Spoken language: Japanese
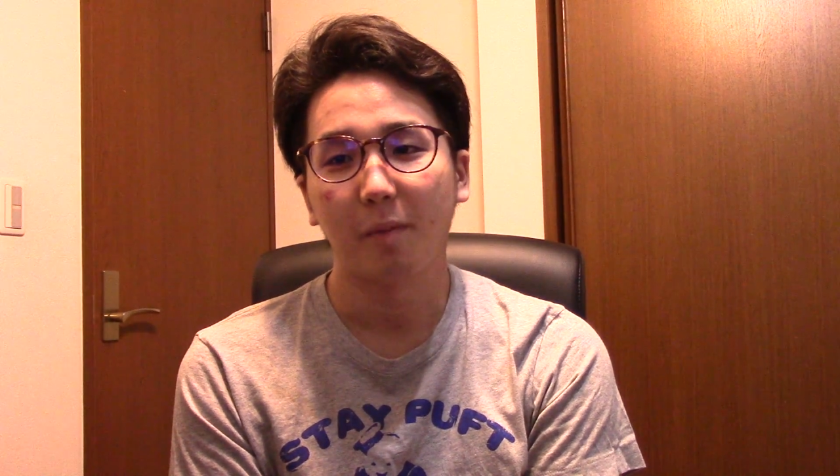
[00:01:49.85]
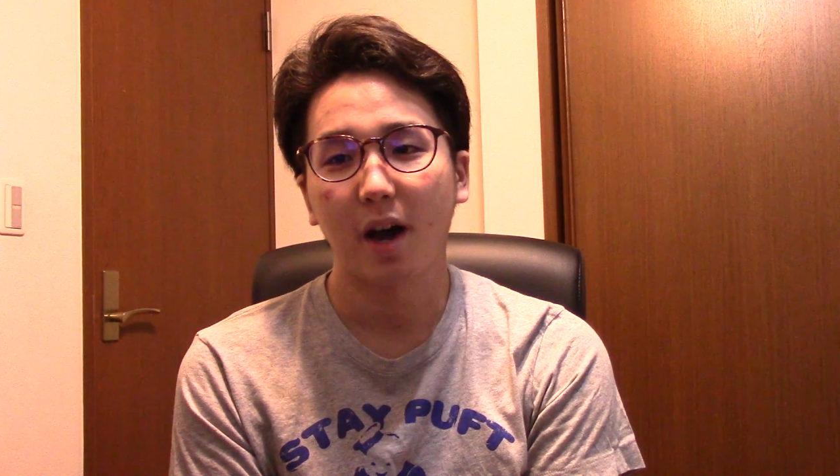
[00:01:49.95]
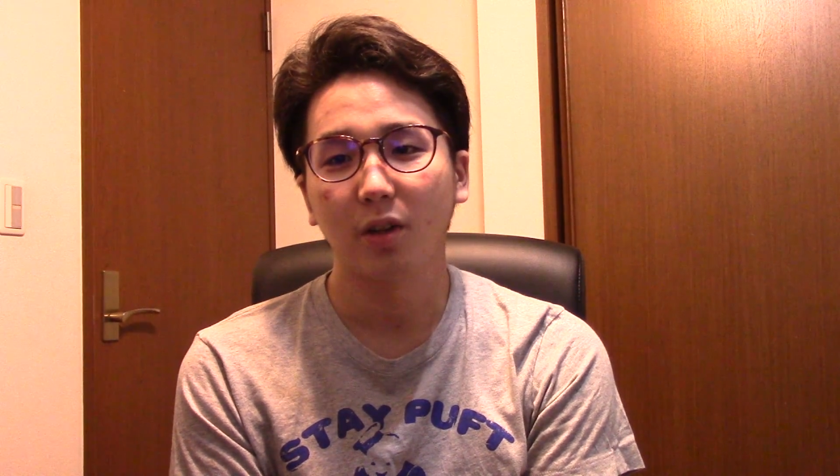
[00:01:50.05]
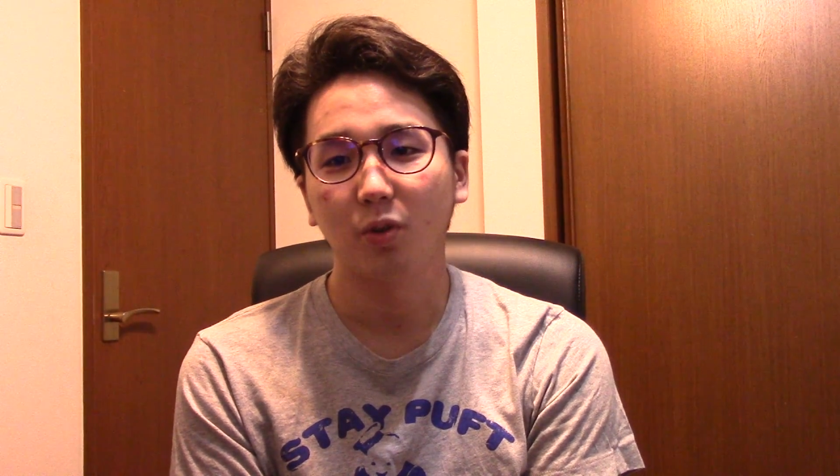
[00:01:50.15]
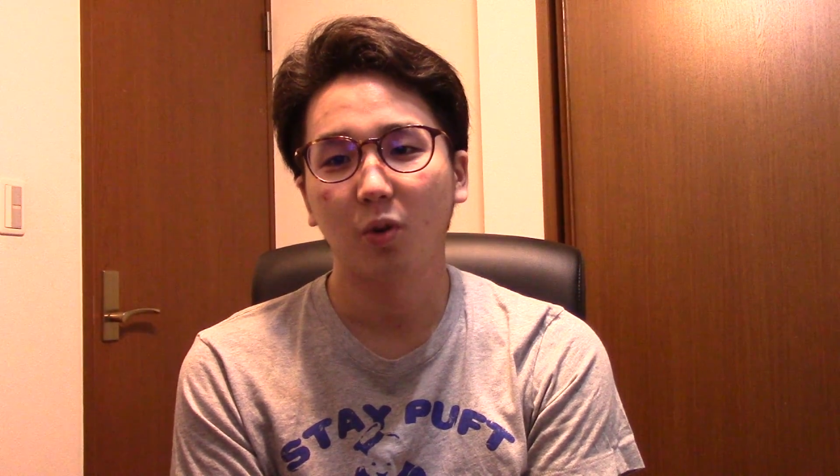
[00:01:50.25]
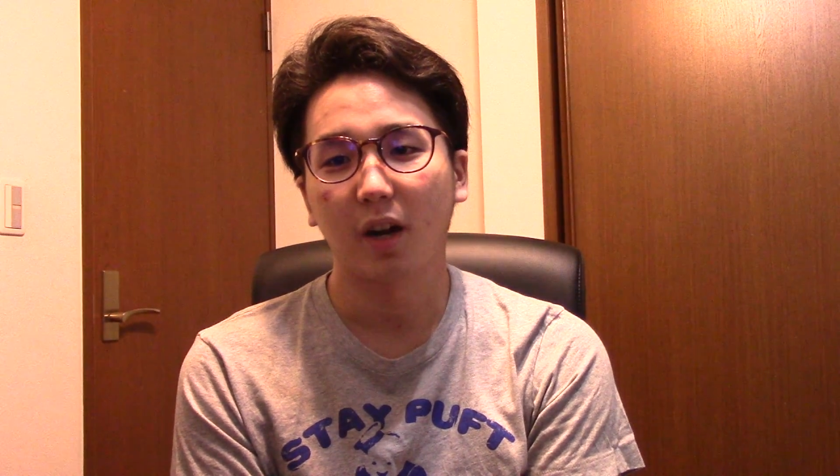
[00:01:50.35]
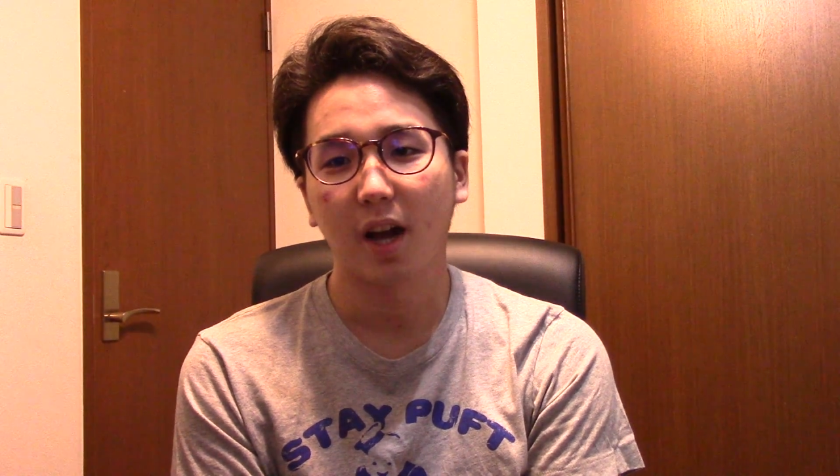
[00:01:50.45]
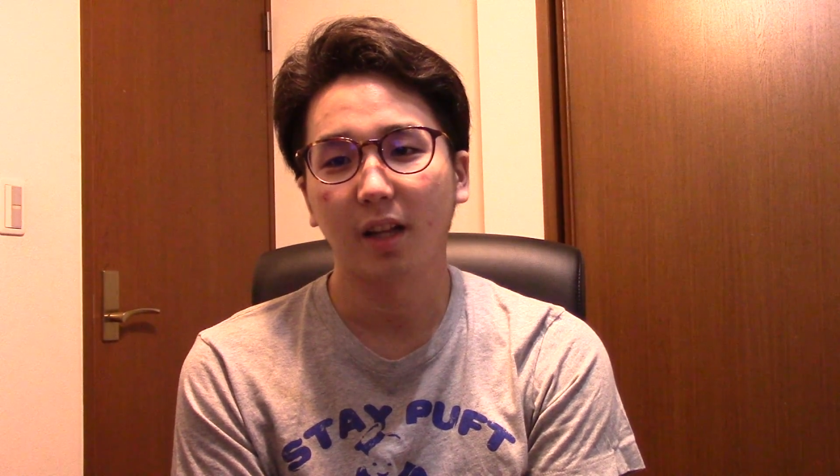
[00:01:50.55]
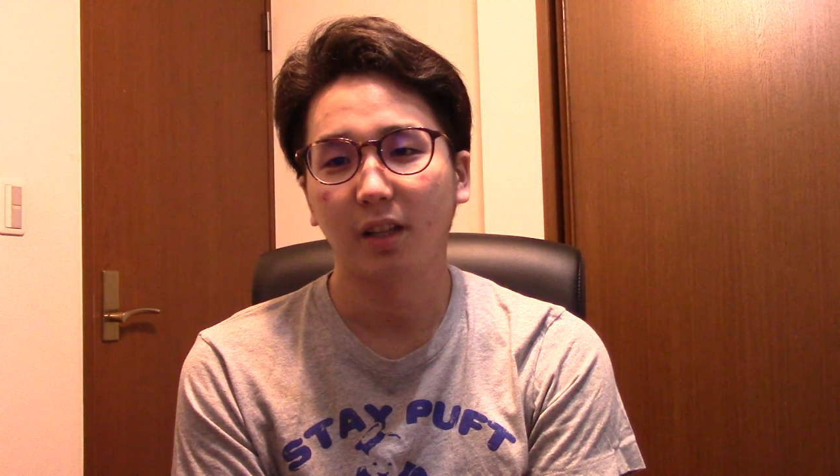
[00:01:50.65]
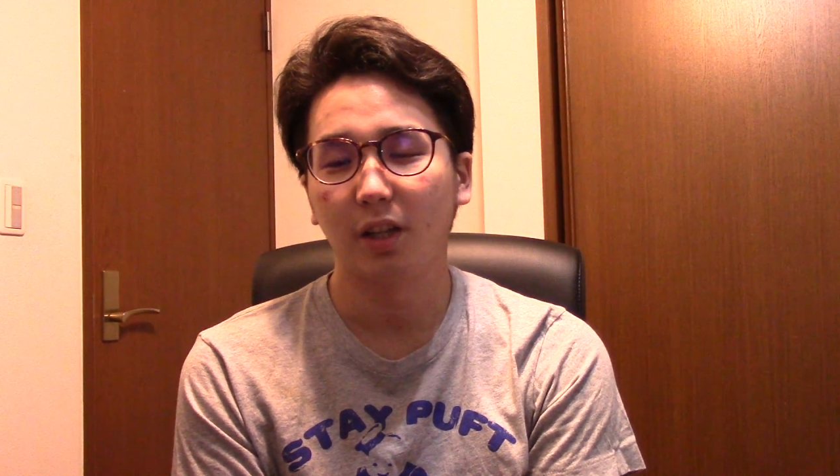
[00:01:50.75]
回そうか
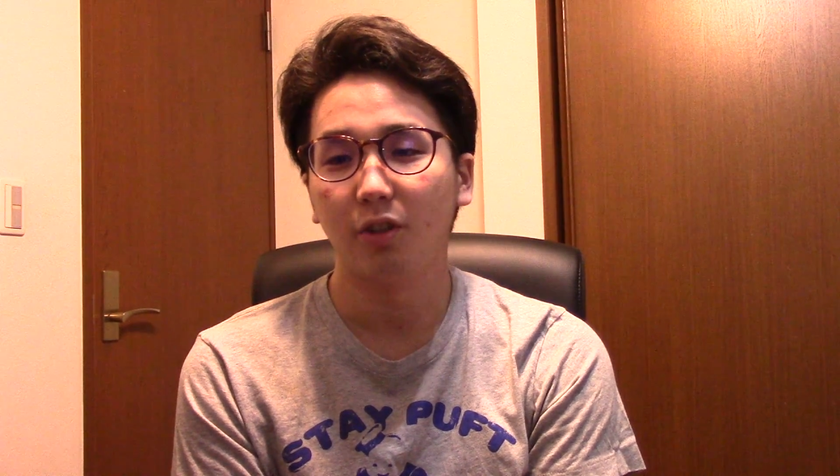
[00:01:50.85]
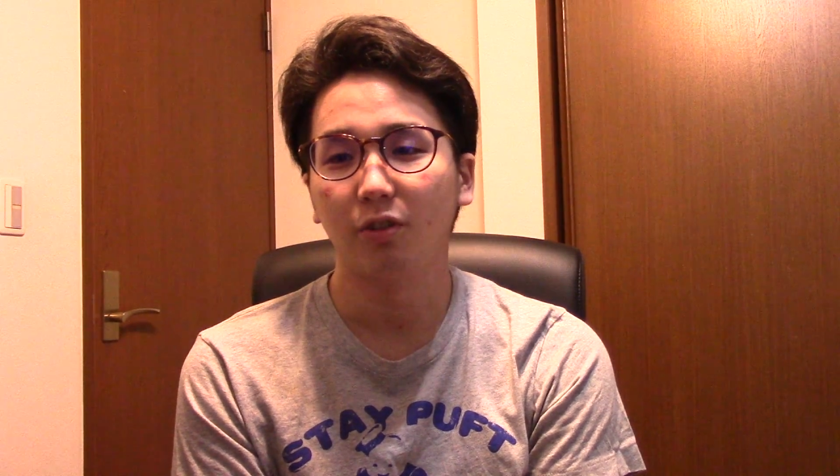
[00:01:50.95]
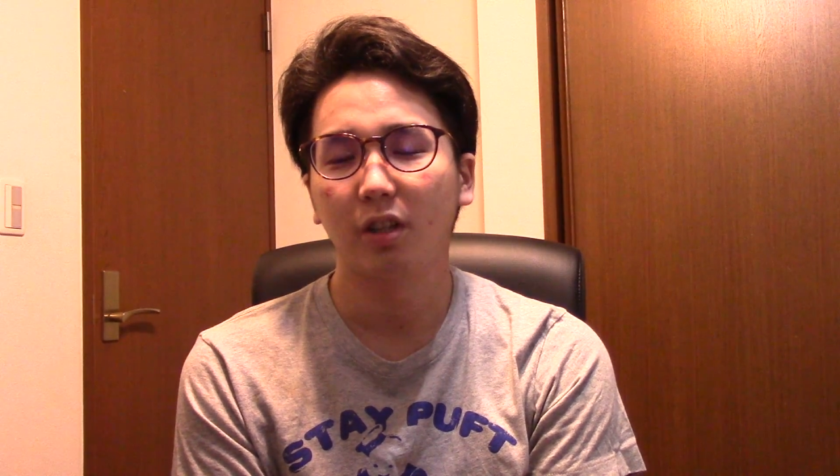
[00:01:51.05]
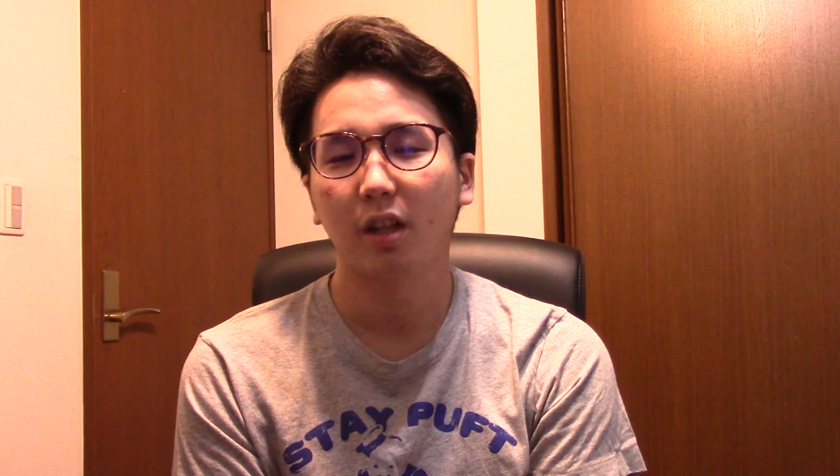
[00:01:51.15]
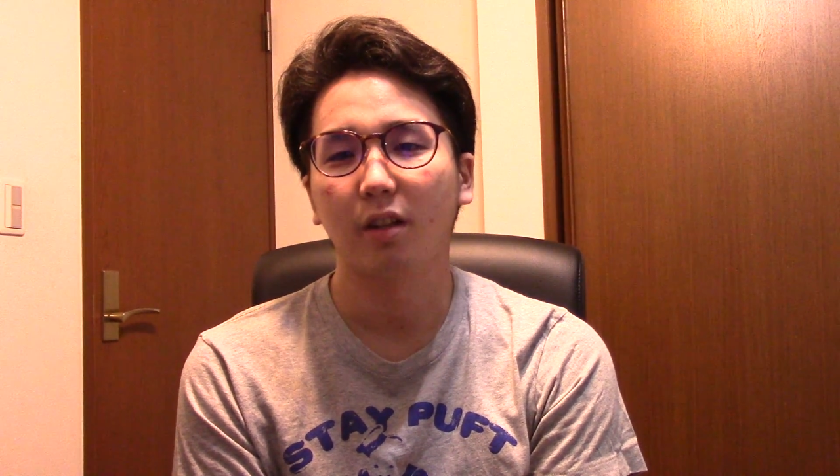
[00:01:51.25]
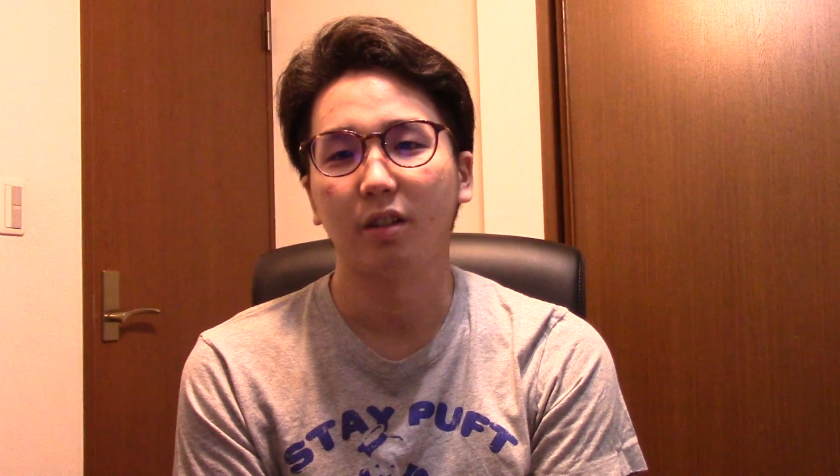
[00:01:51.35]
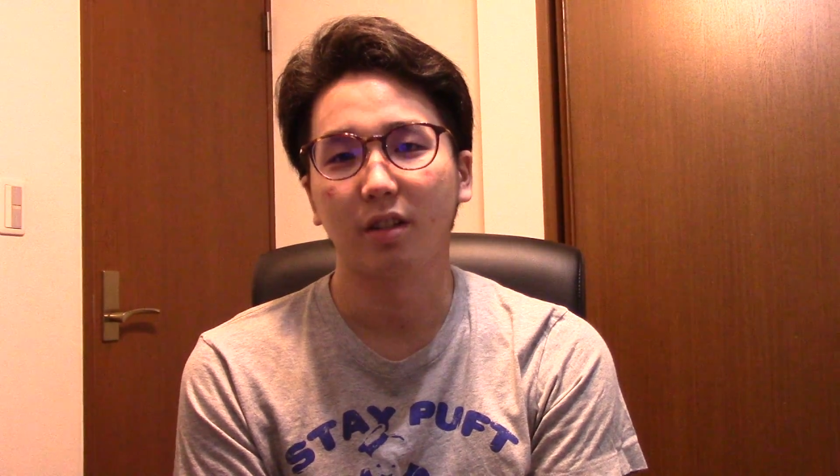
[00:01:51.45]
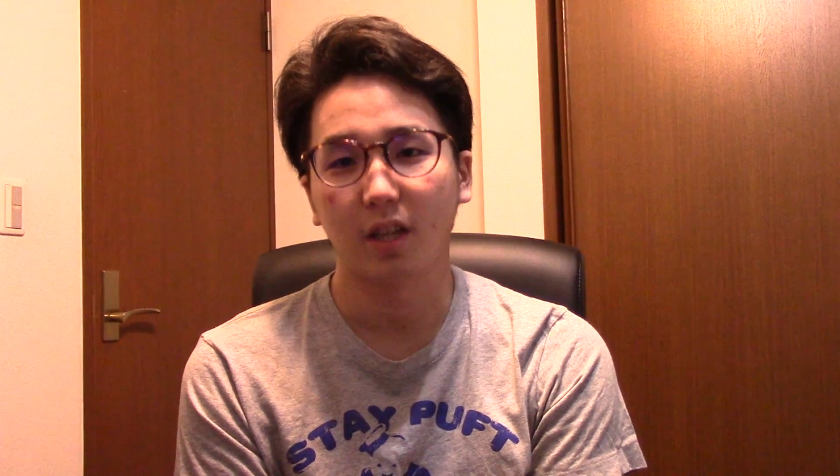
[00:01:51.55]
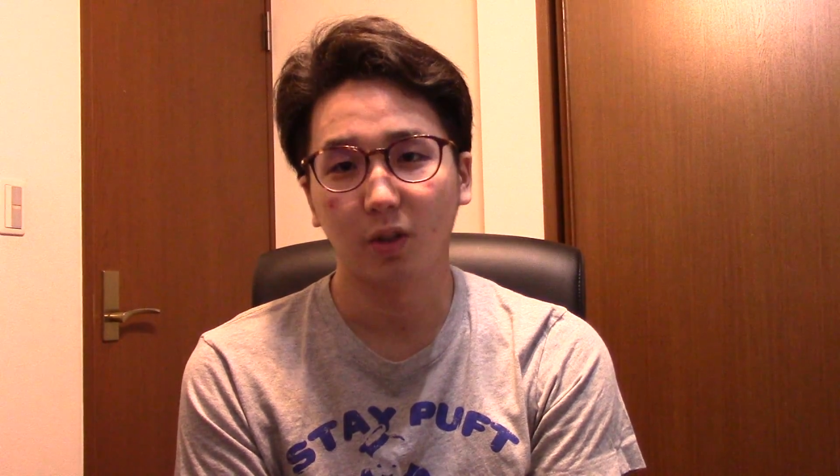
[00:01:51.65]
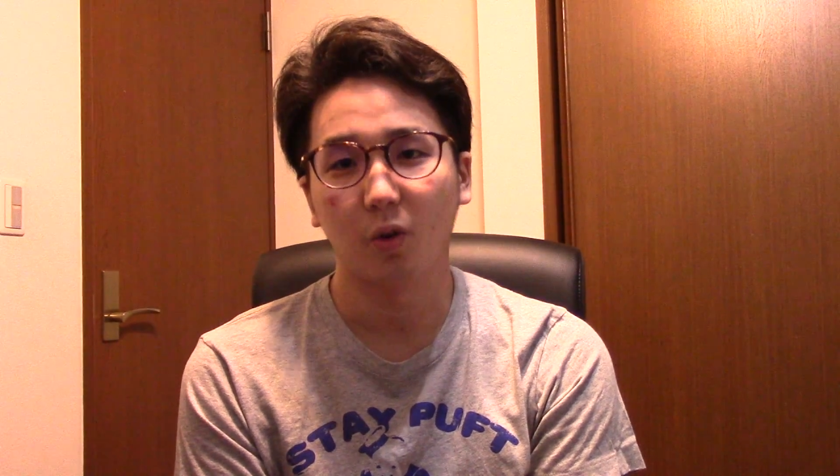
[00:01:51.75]
なって言ってたんで
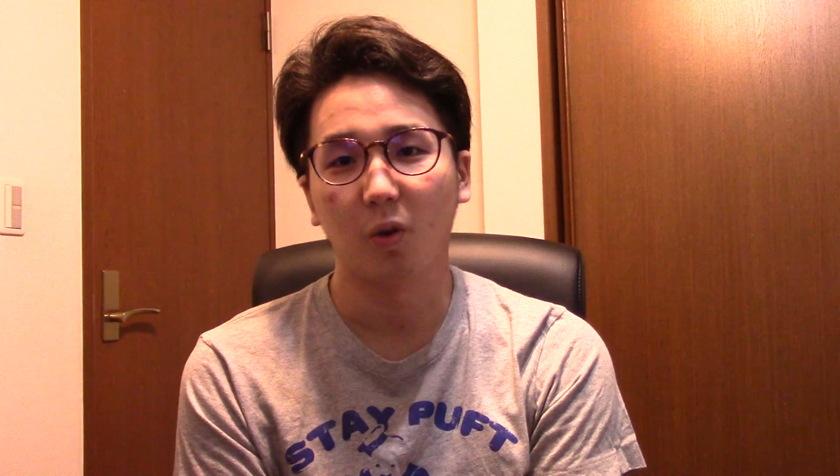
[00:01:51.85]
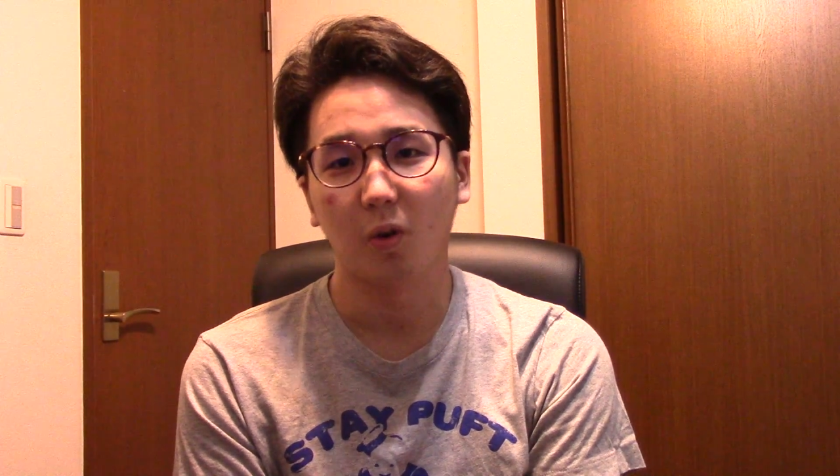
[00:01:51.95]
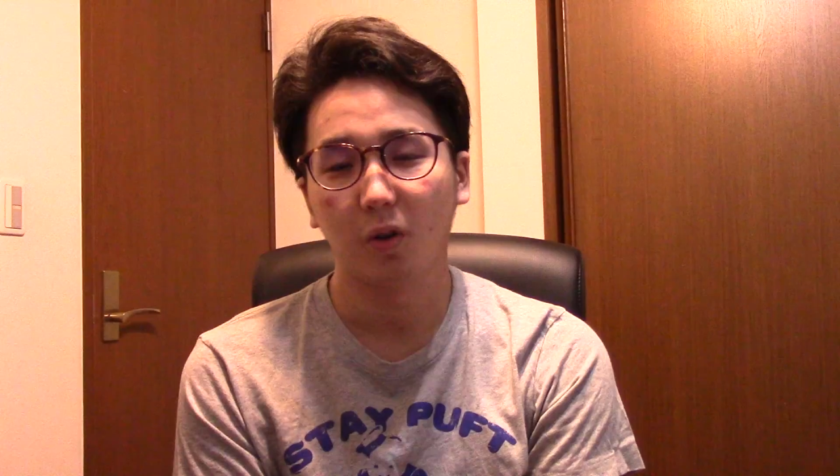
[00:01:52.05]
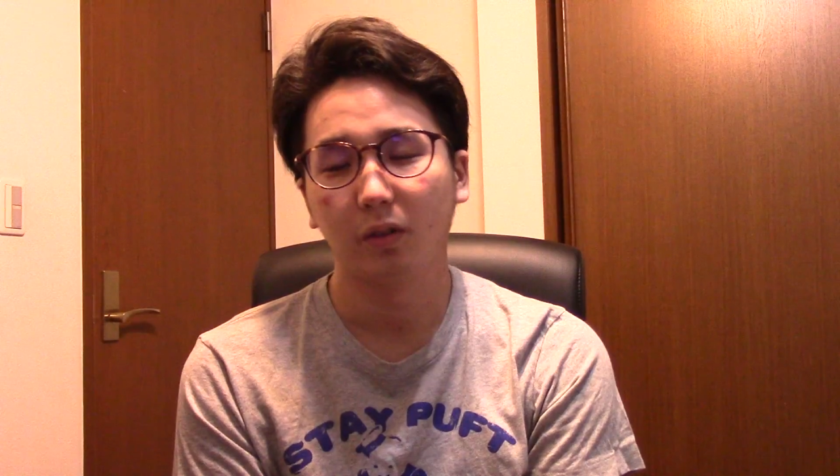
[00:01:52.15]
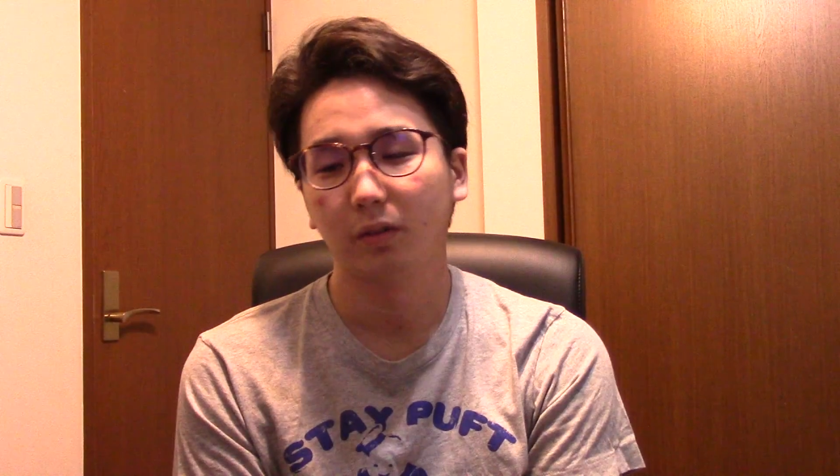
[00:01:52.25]
すけど